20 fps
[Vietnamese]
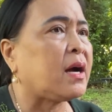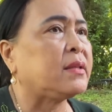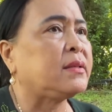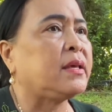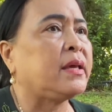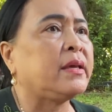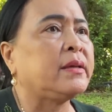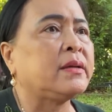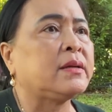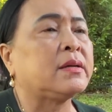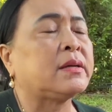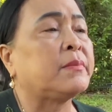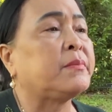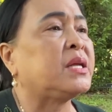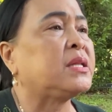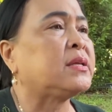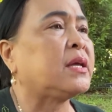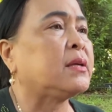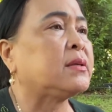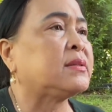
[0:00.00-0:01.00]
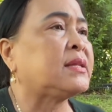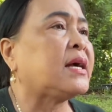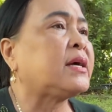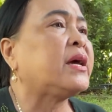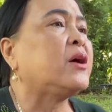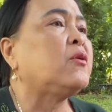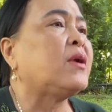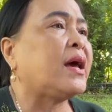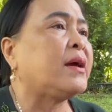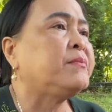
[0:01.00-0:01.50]
như vậy mình người ta
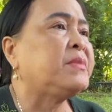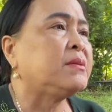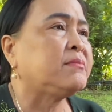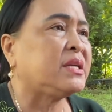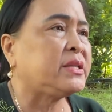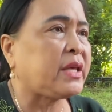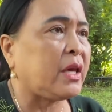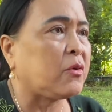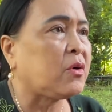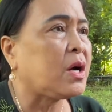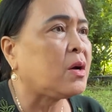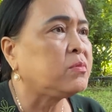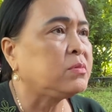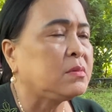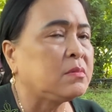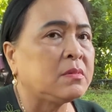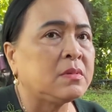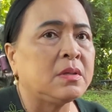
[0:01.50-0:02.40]
kêu lại mình mình chịu không